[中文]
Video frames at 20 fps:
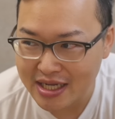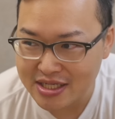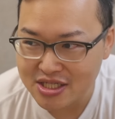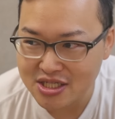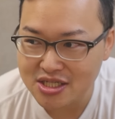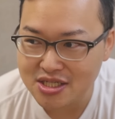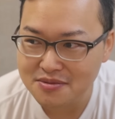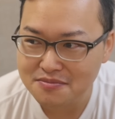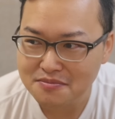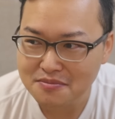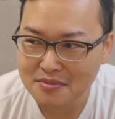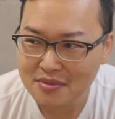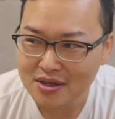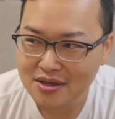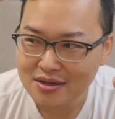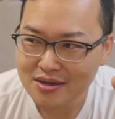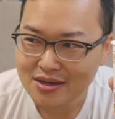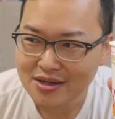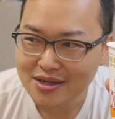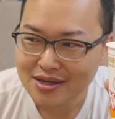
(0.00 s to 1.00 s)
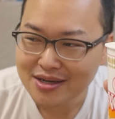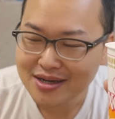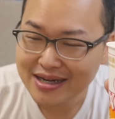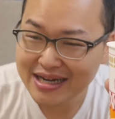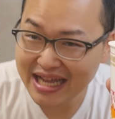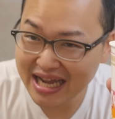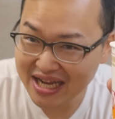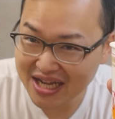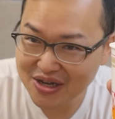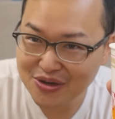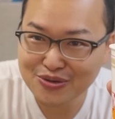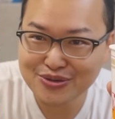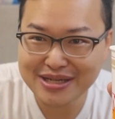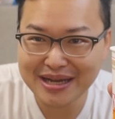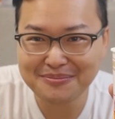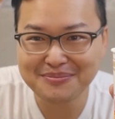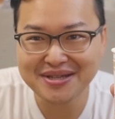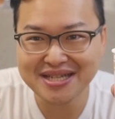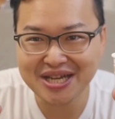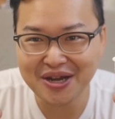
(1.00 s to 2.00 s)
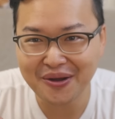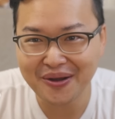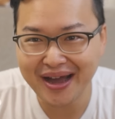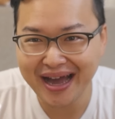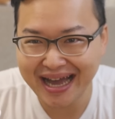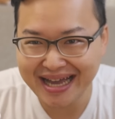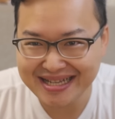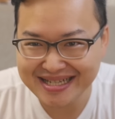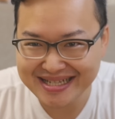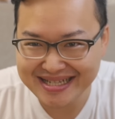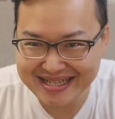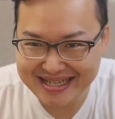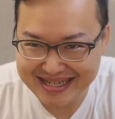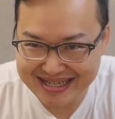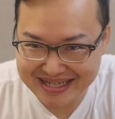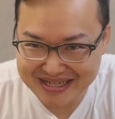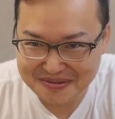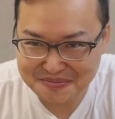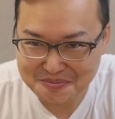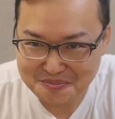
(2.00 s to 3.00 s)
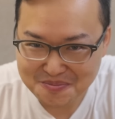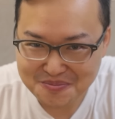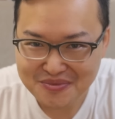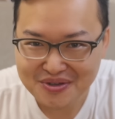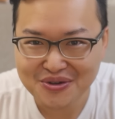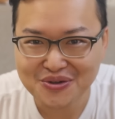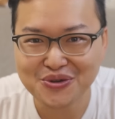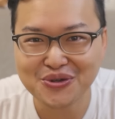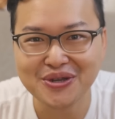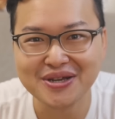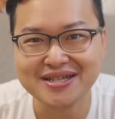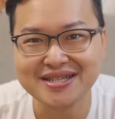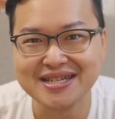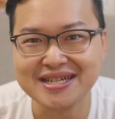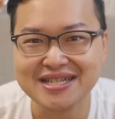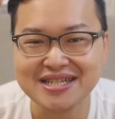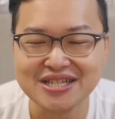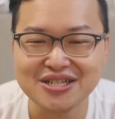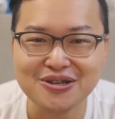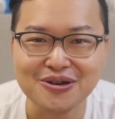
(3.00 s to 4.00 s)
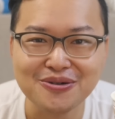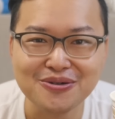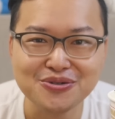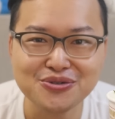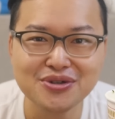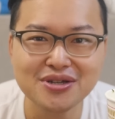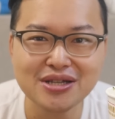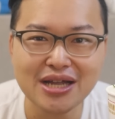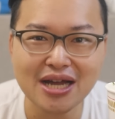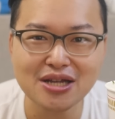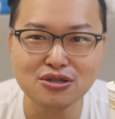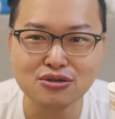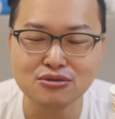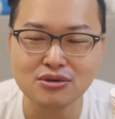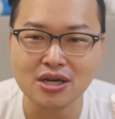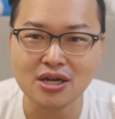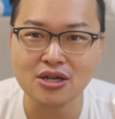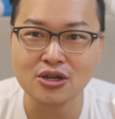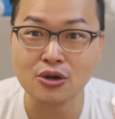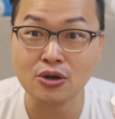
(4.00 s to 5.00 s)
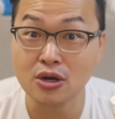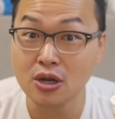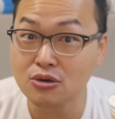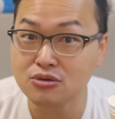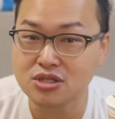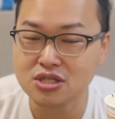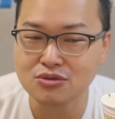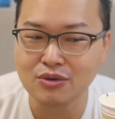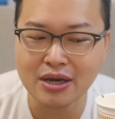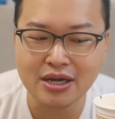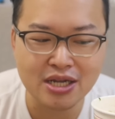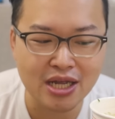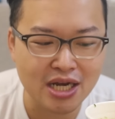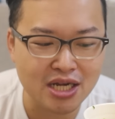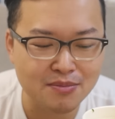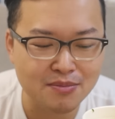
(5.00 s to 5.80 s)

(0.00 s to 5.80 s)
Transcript: 还是两个互相比起来还是这个。略胜一筹，因为它除了有肉之外呢，它